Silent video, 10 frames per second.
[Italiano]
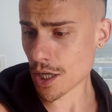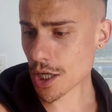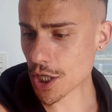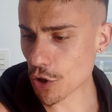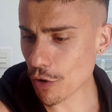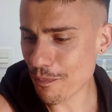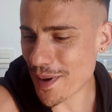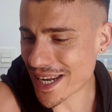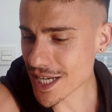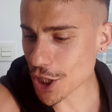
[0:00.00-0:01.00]
In un
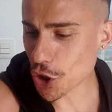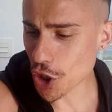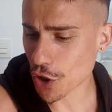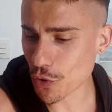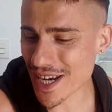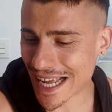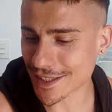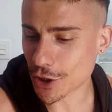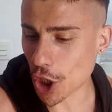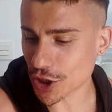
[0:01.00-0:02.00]
periodo in cui la
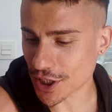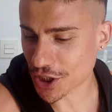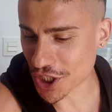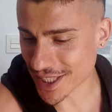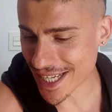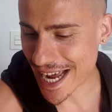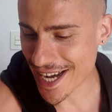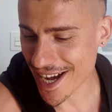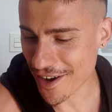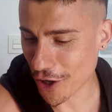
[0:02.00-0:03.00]
tossicità
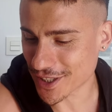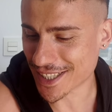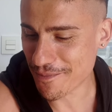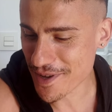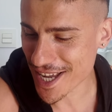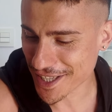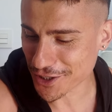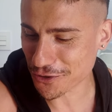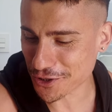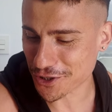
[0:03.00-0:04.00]
nel nostro ambiente
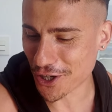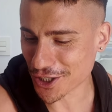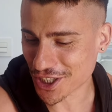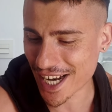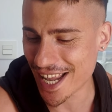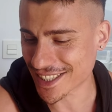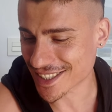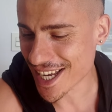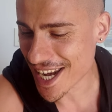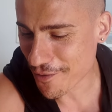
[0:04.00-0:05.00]
sui social è
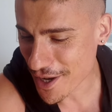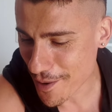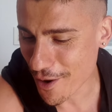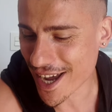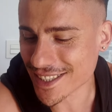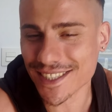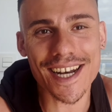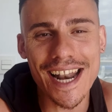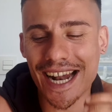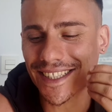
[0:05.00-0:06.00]
stella, vogliamo essere
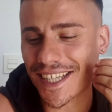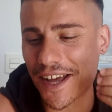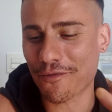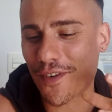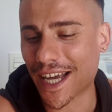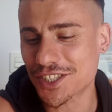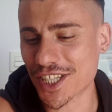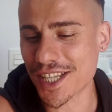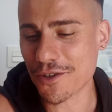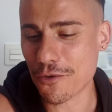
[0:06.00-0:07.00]
l'altra faccia
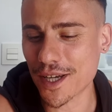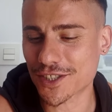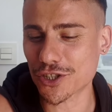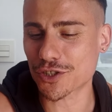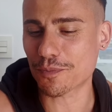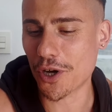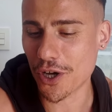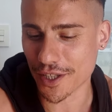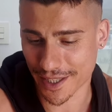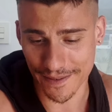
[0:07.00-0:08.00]
di questo
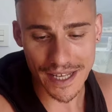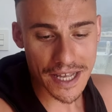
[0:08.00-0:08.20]
sport.